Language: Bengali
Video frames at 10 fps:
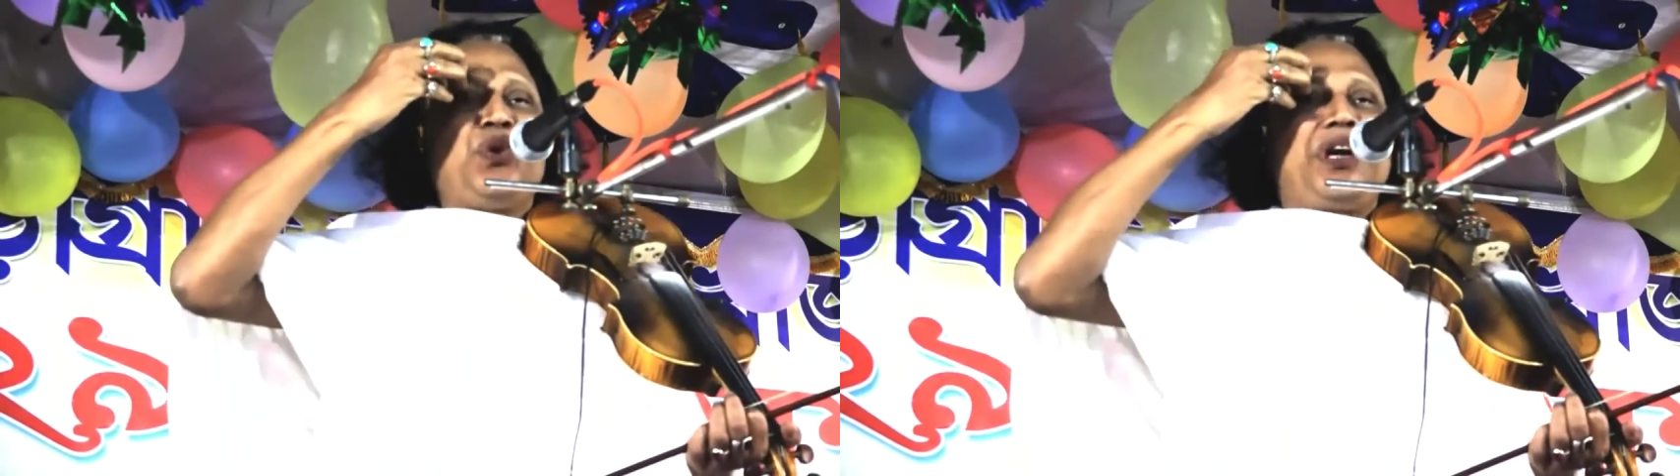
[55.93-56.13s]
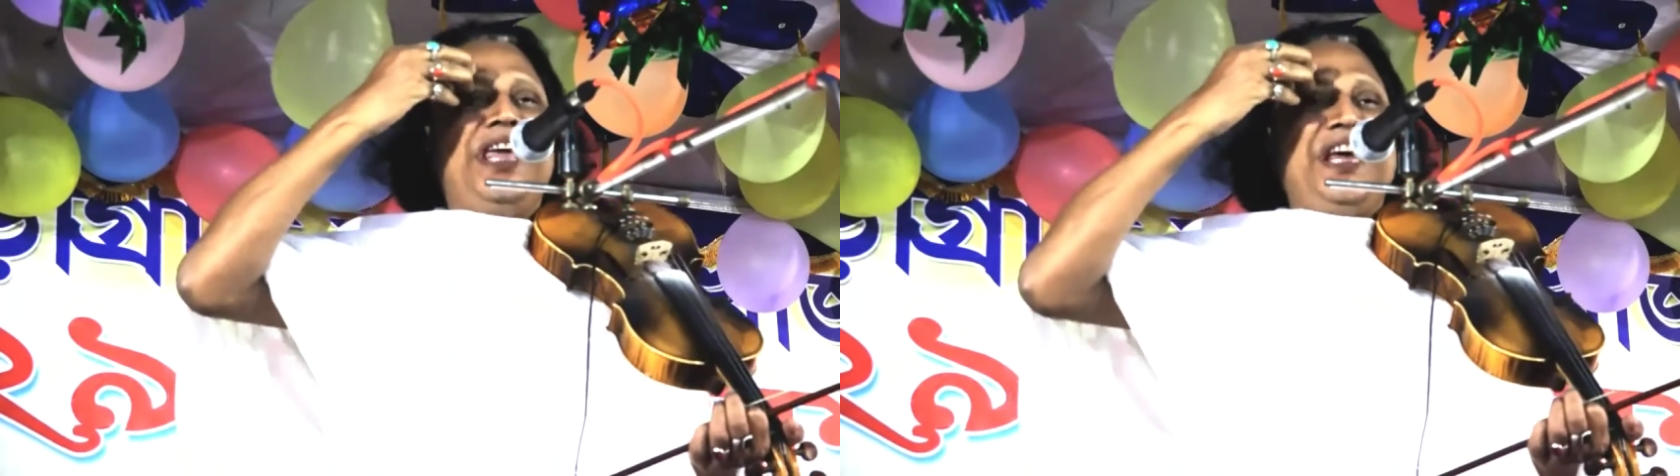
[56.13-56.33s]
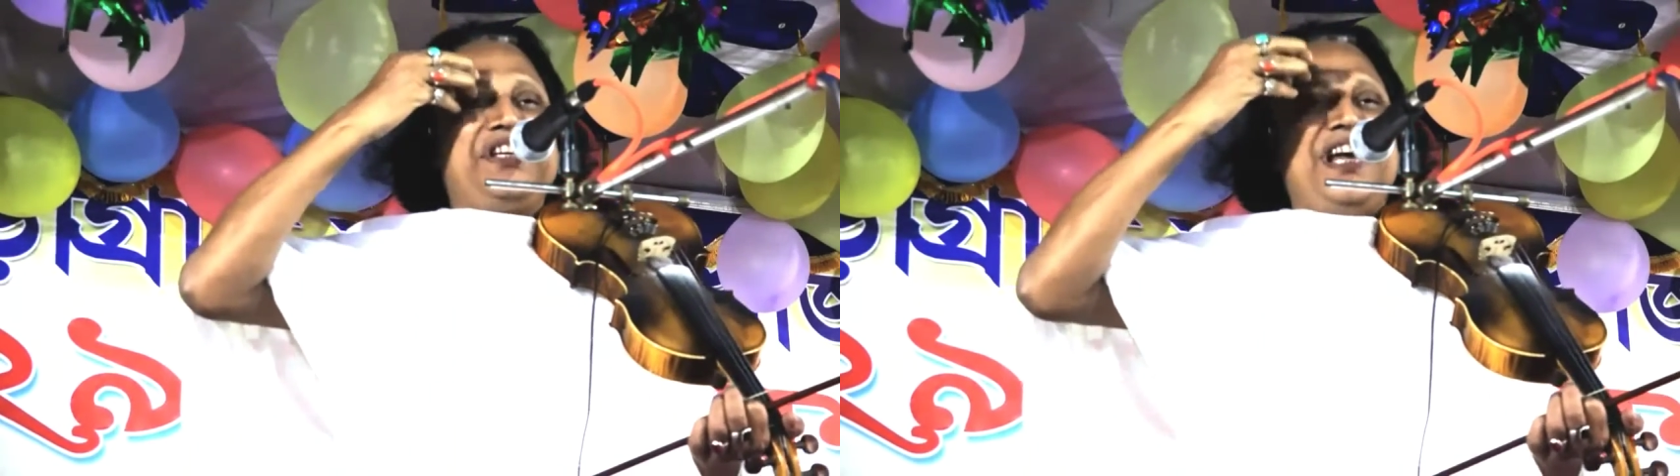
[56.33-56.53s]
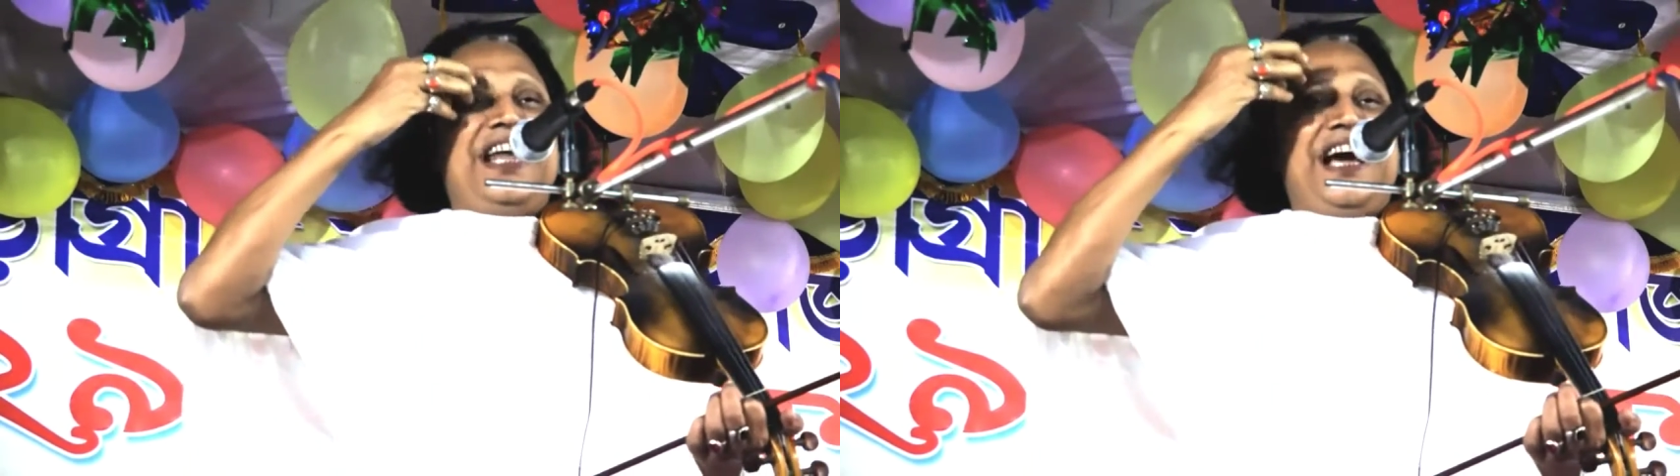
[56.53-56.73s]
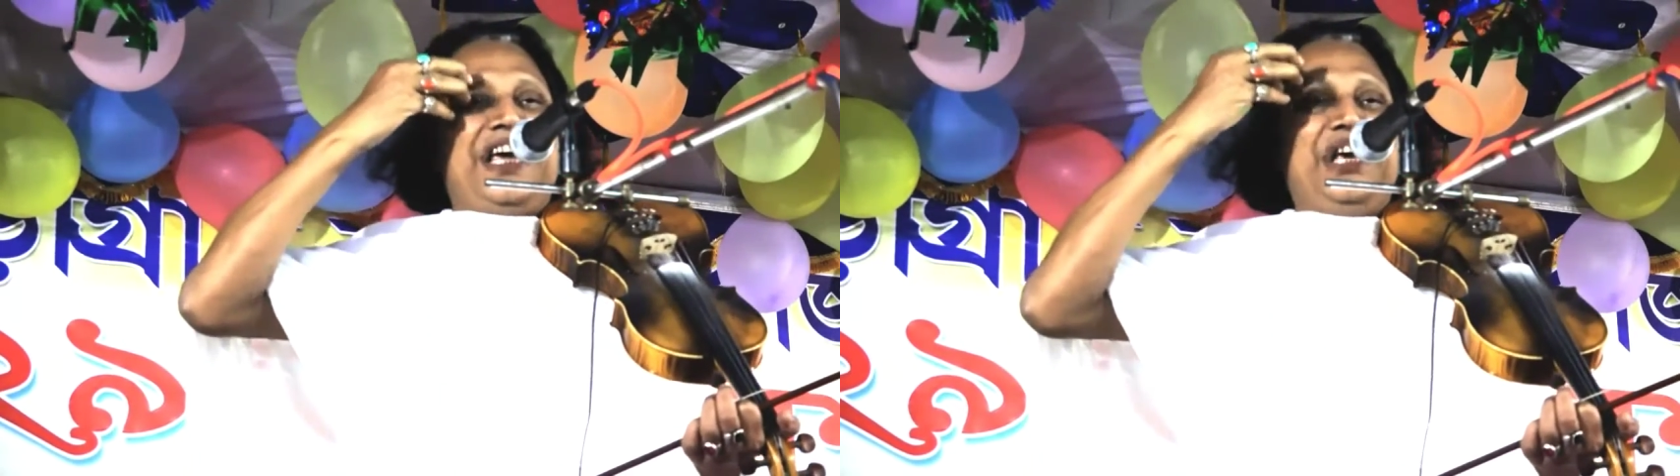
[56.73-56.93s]
চোখের আইসা
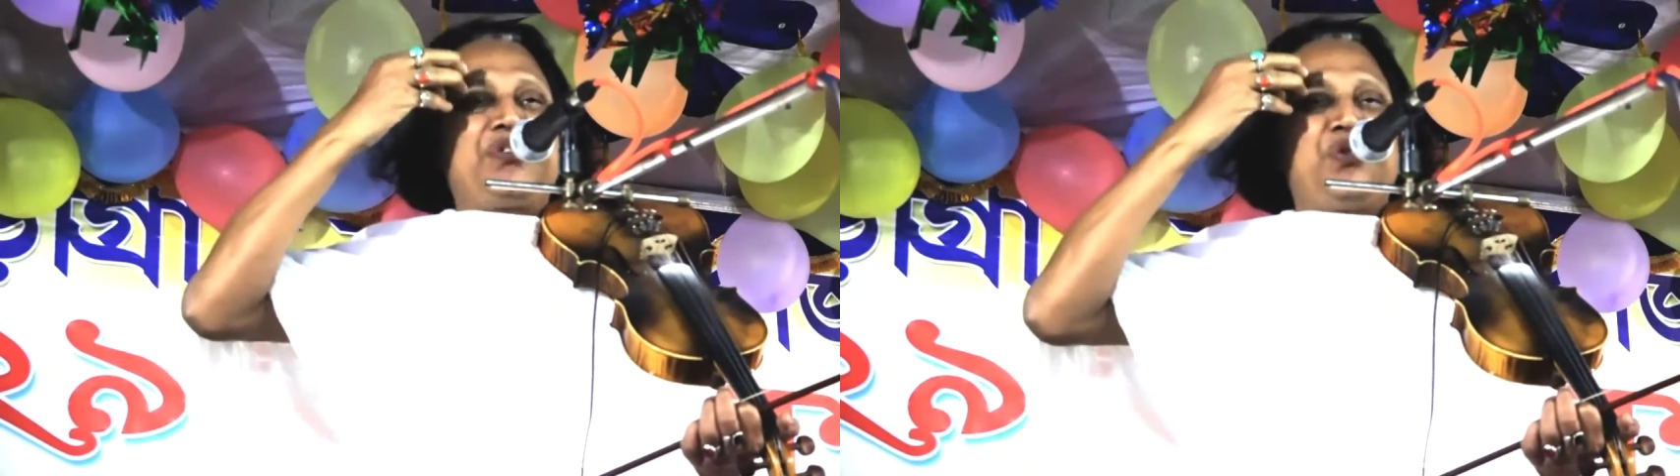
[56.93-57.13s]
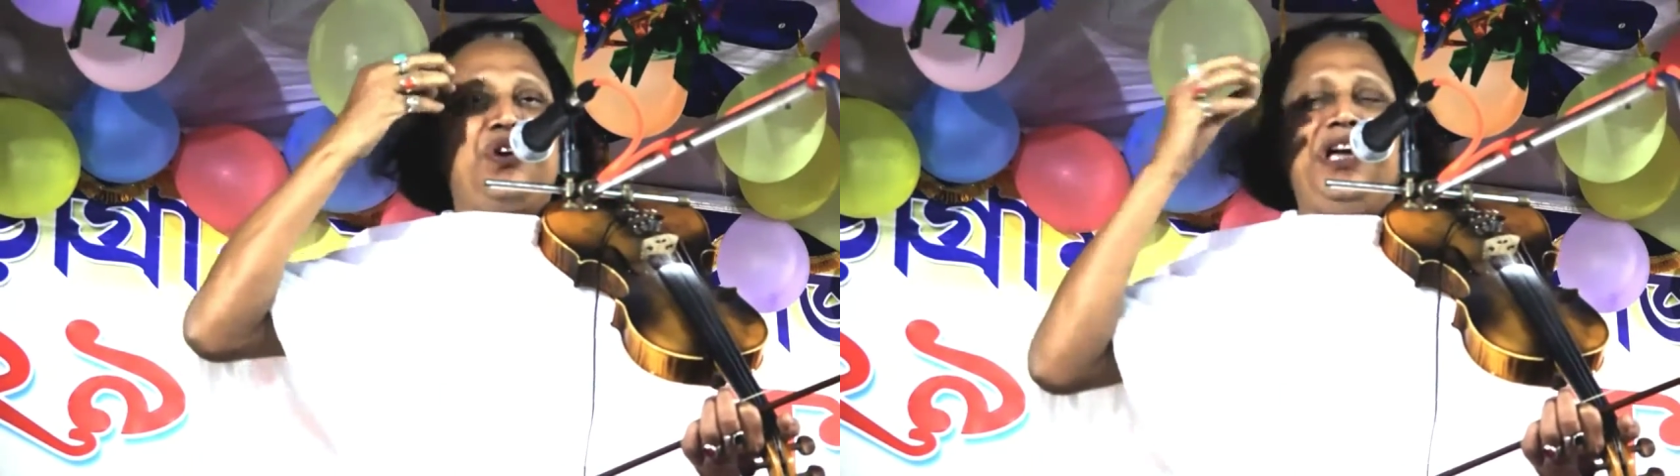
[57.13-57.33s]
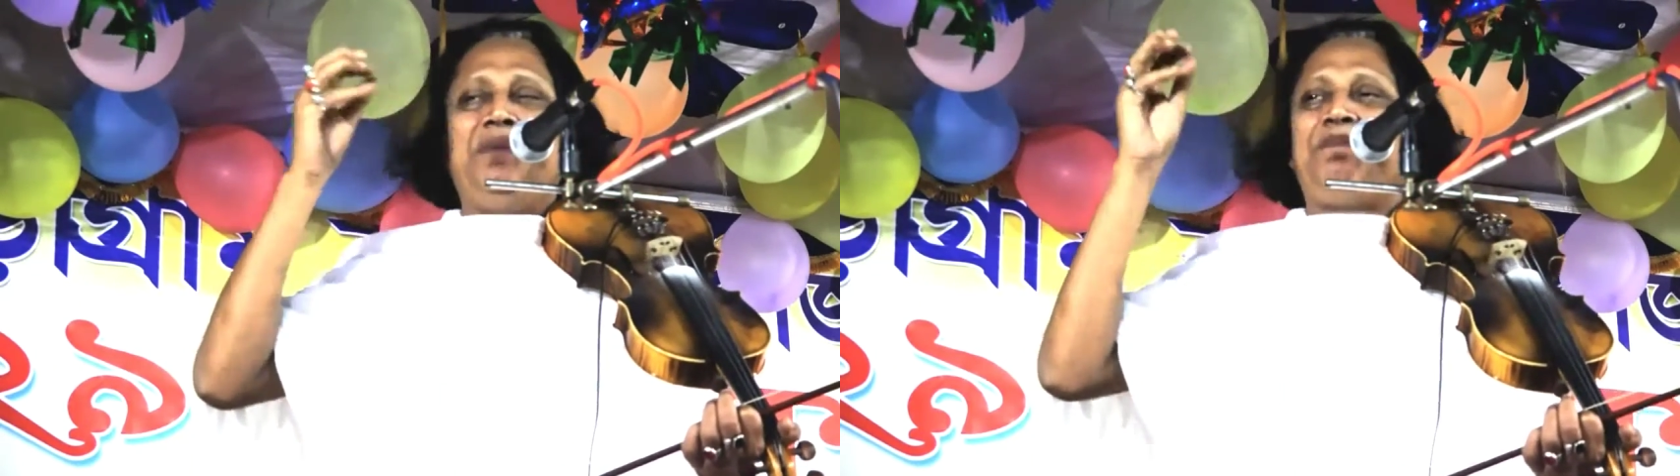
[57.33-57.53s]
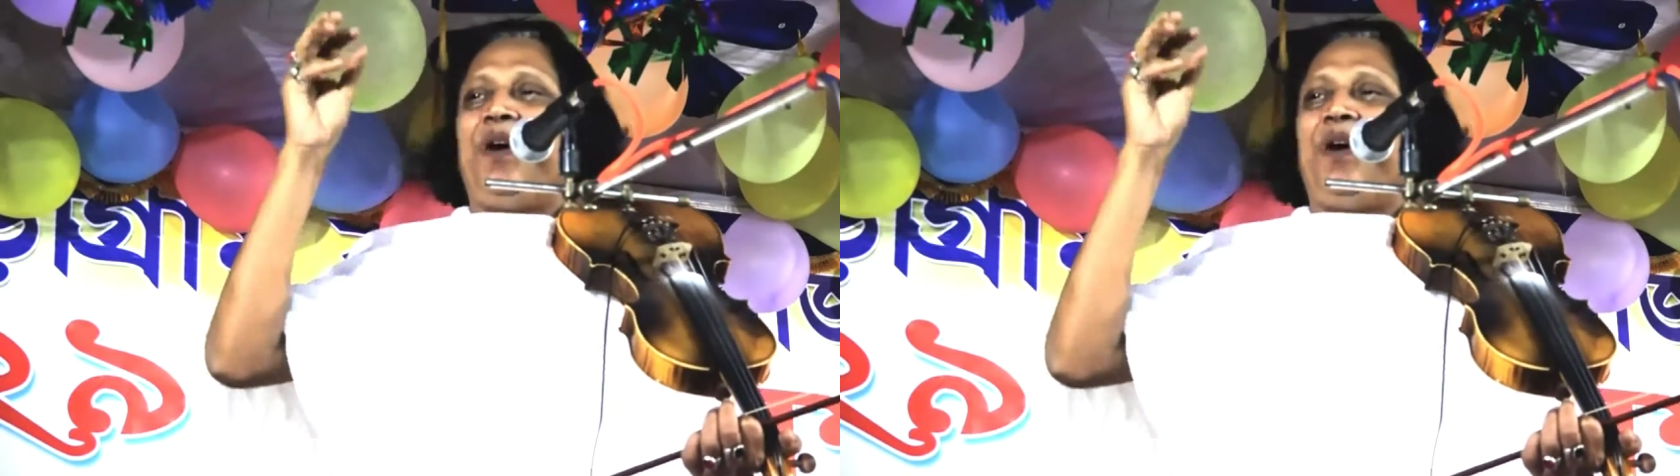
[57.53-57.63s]
লাগে চোখের